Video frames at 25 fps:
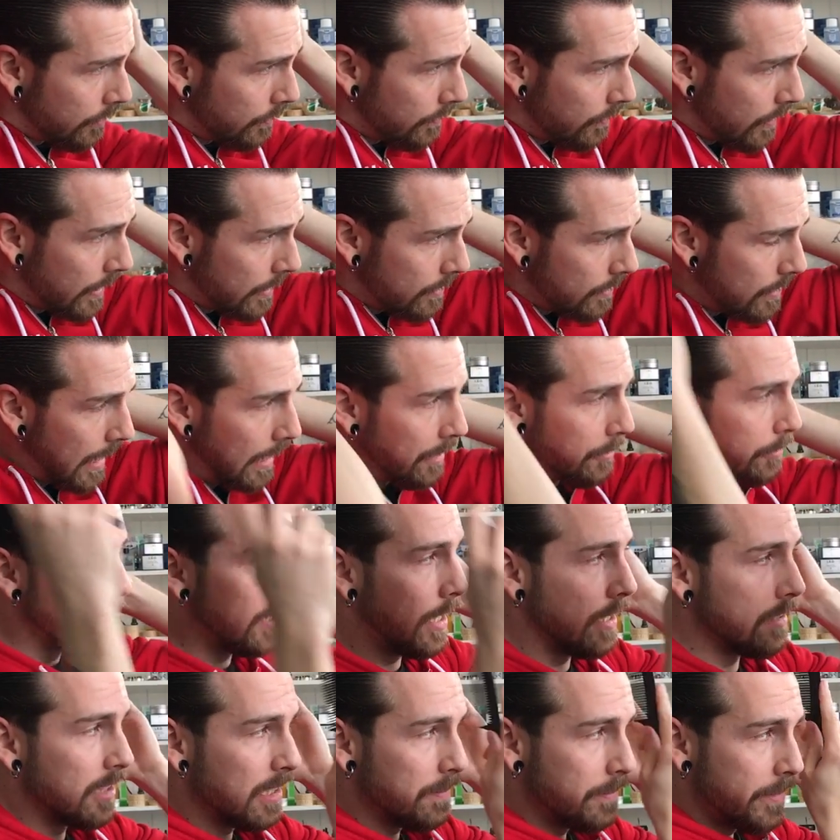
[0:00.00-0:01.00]
Vielleicht die ein
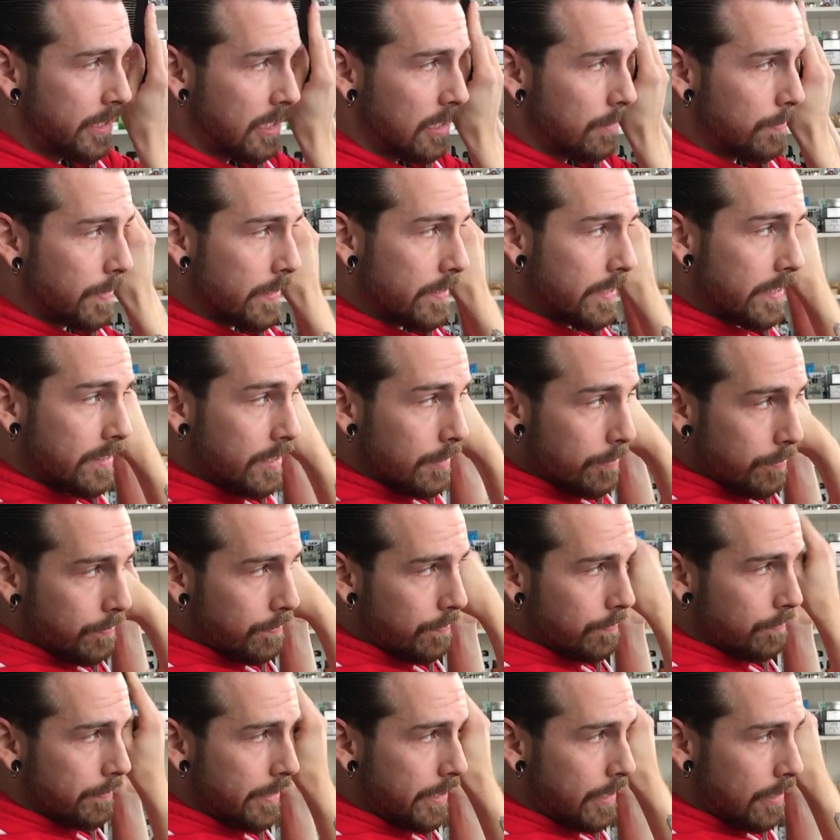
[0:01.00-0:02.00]
oder andere mittelbasierte,
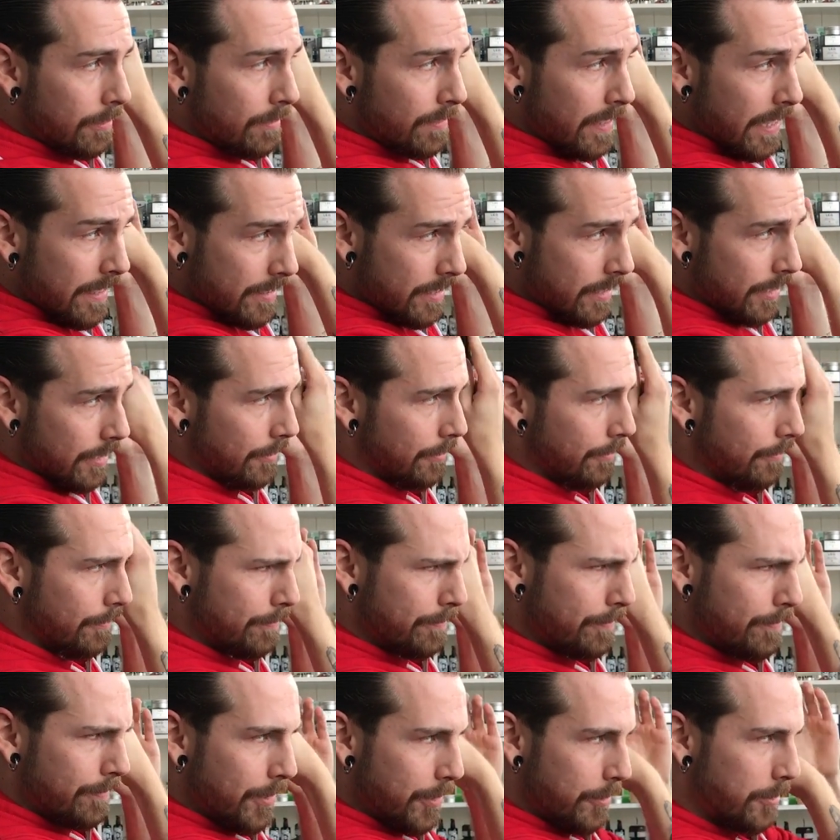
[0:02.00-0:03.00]
mittelfeste
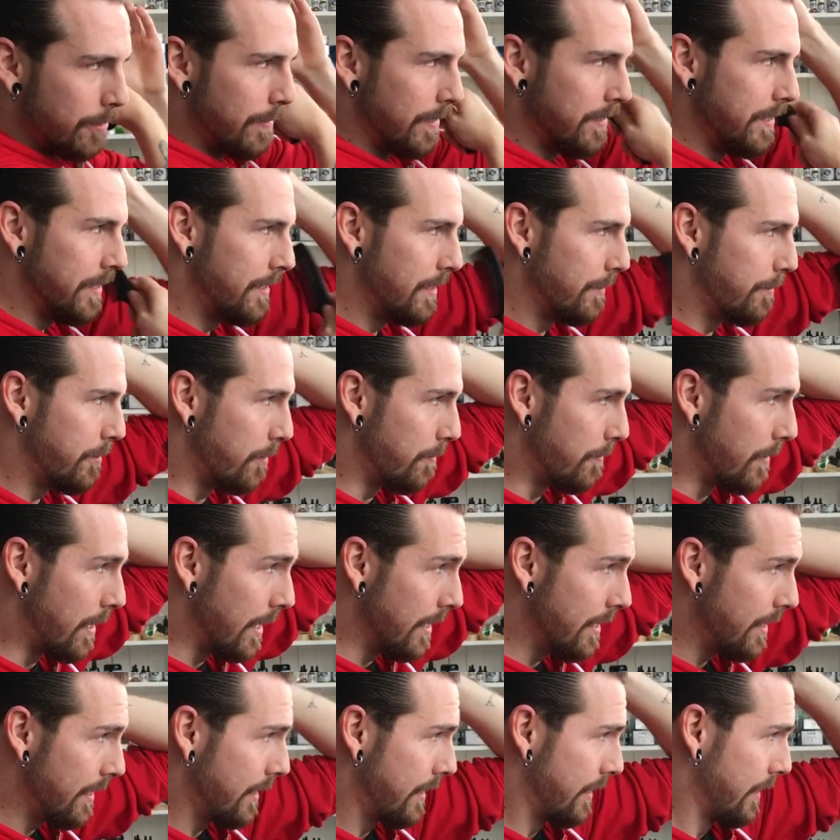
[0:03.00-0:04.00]
ölbasierte
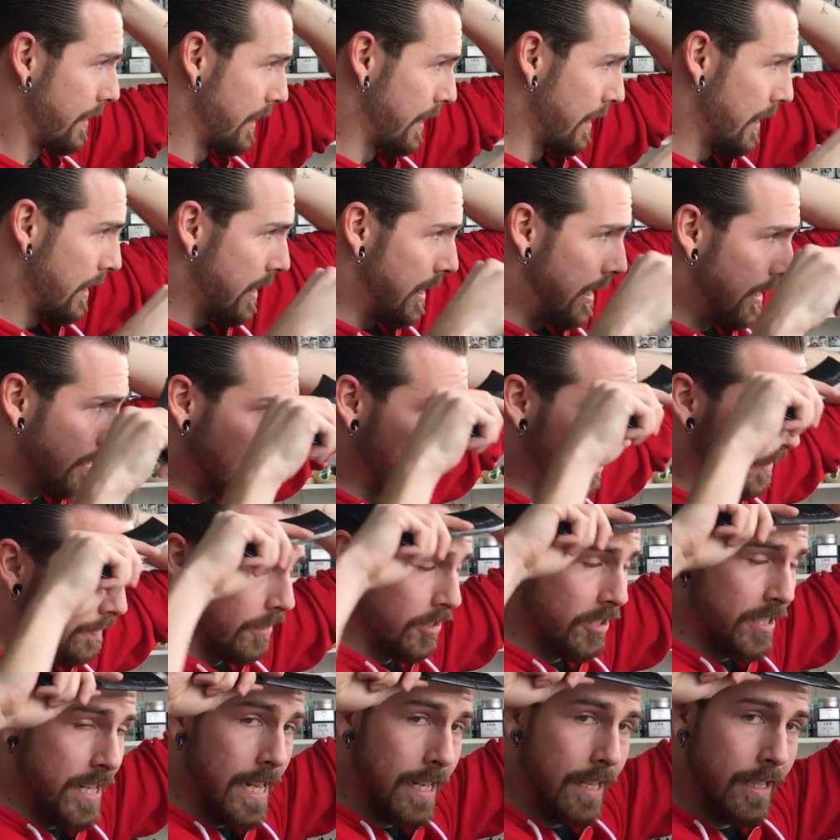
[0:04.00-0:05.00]
Pomade hat einen
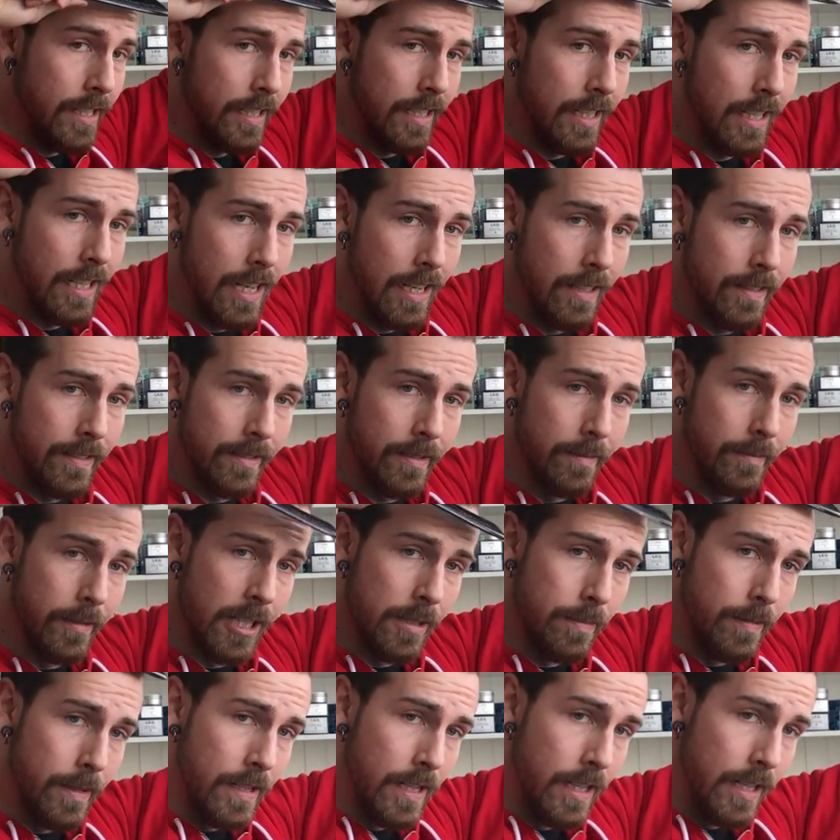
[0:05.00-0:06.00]
etwas stärkeren Glanz, zum
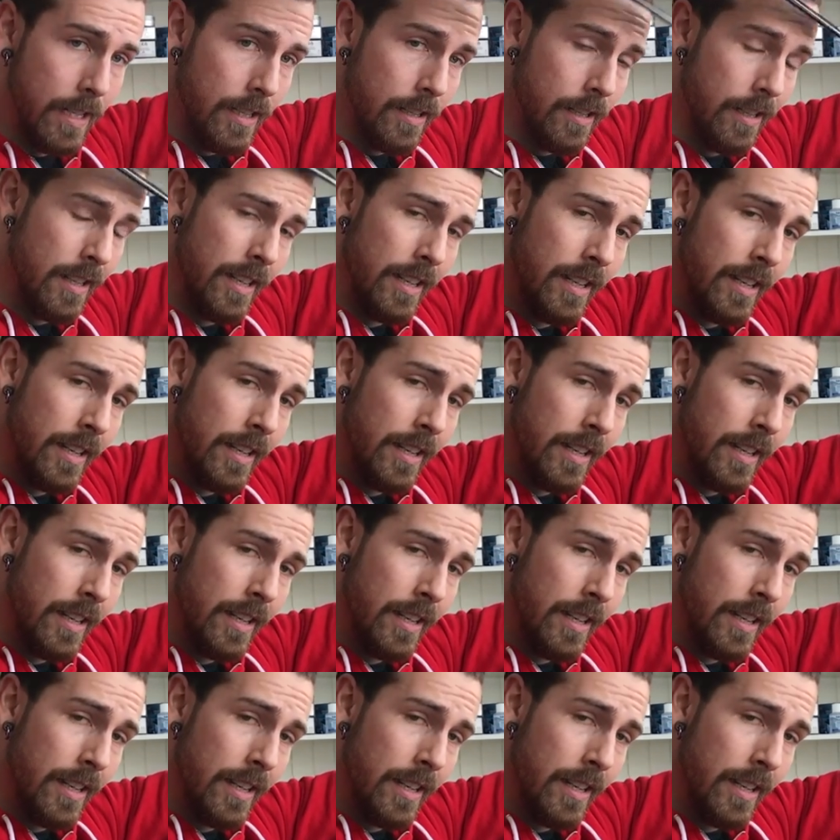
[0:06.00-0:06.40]
Beispiel die